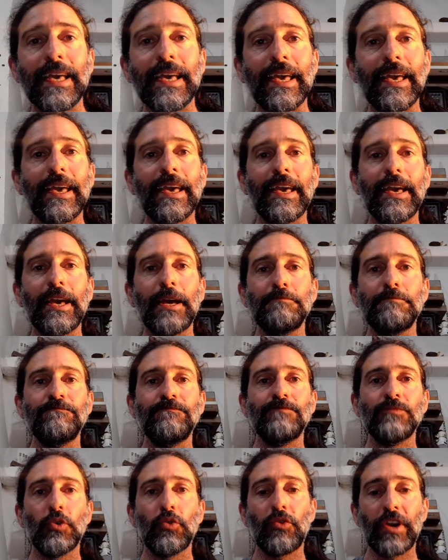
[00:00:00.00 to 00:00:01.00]
Eh,
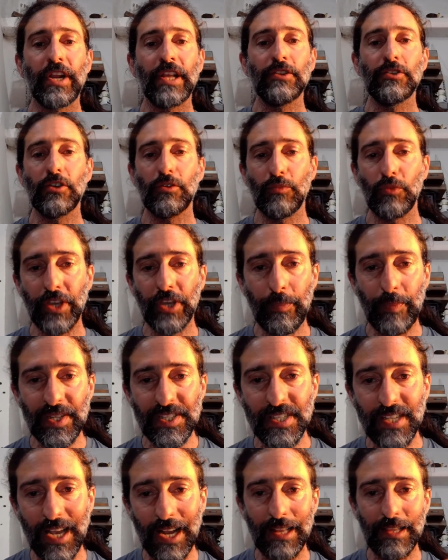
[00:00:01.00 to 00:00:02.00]
un ringtone muy
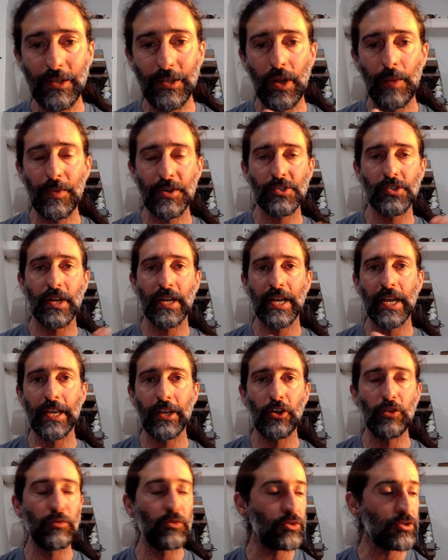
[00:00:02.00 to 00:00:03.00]
especial de una persona que
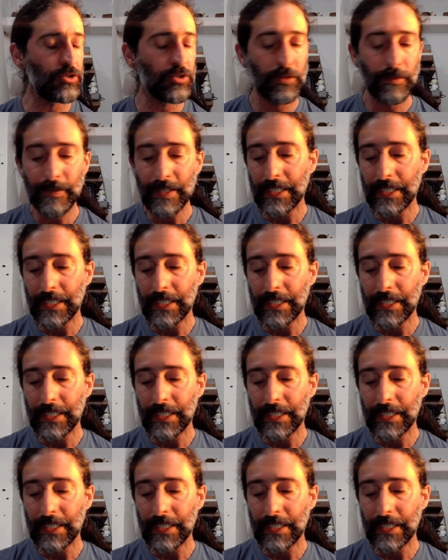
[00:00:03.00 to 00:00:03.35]
quiero mucho.